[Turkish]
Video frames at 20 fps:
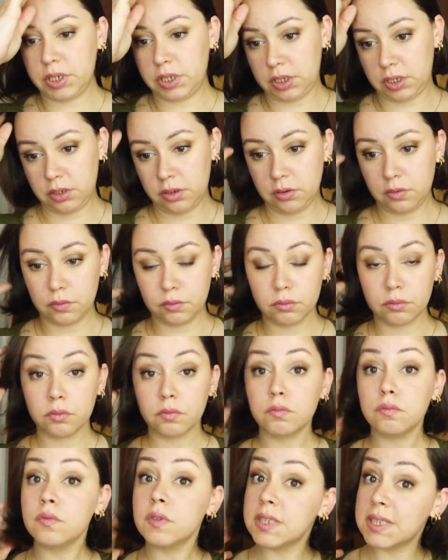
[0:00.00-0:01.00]
bir
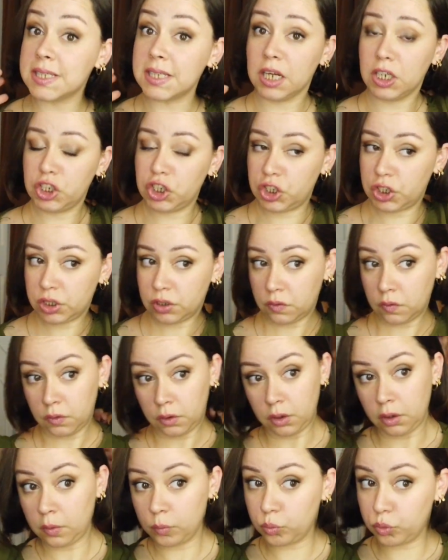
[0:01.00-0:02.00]
saç
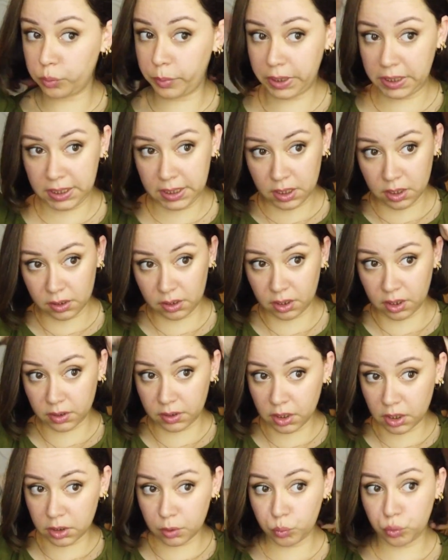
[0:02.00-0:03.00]
bu beni yarına
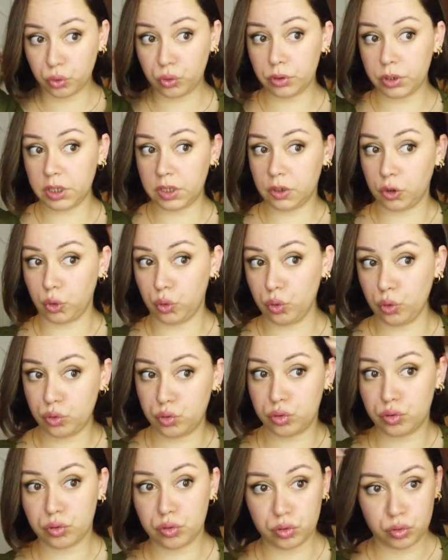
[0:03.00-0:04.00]
kadar da bu arada
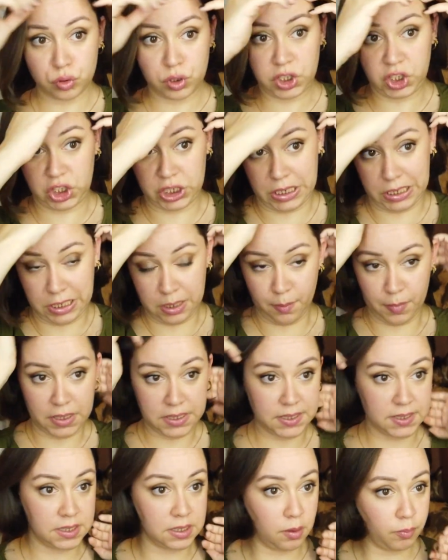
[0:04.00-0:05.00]
götürür hiç
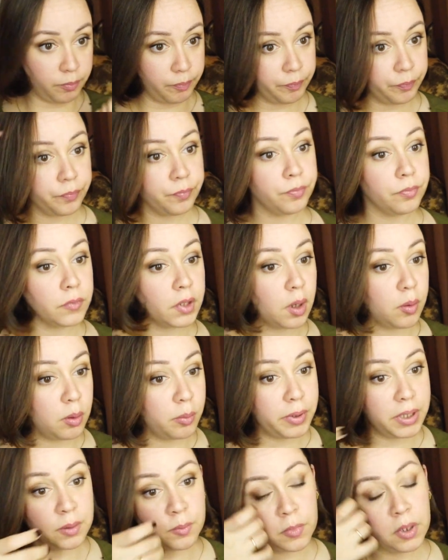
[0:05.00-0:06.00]
ellemezsem.
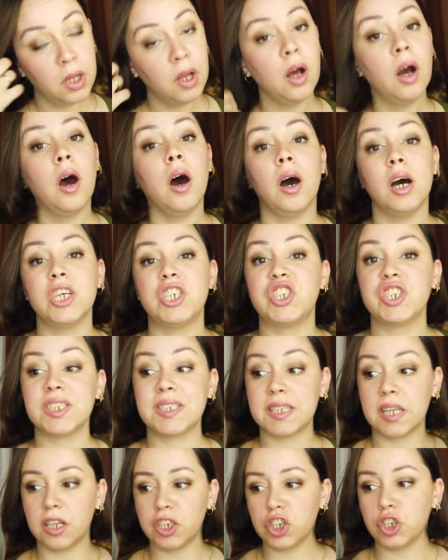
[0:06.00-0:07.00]
Ama benim
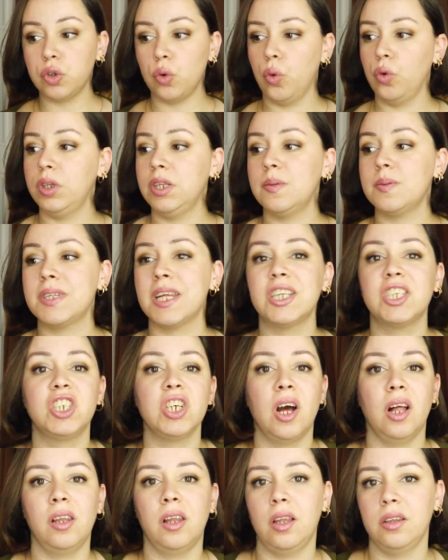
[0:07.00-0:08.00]
aşırı saçla oynayıp saç
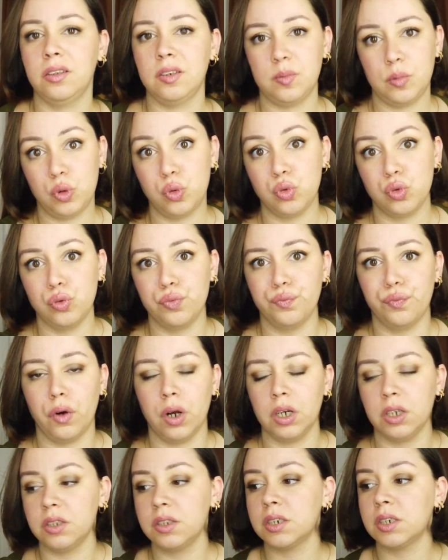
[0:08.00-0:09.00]
yağlandırma huyum
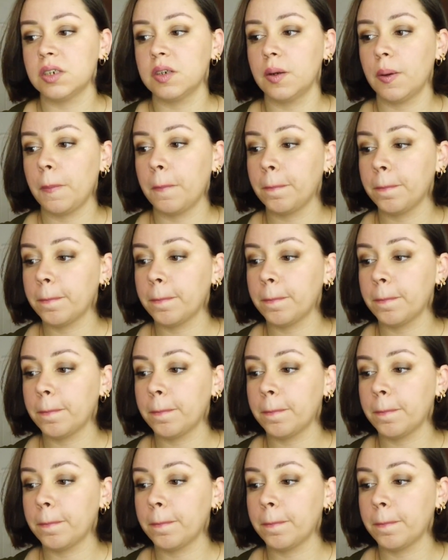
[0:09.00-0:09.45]
vardır.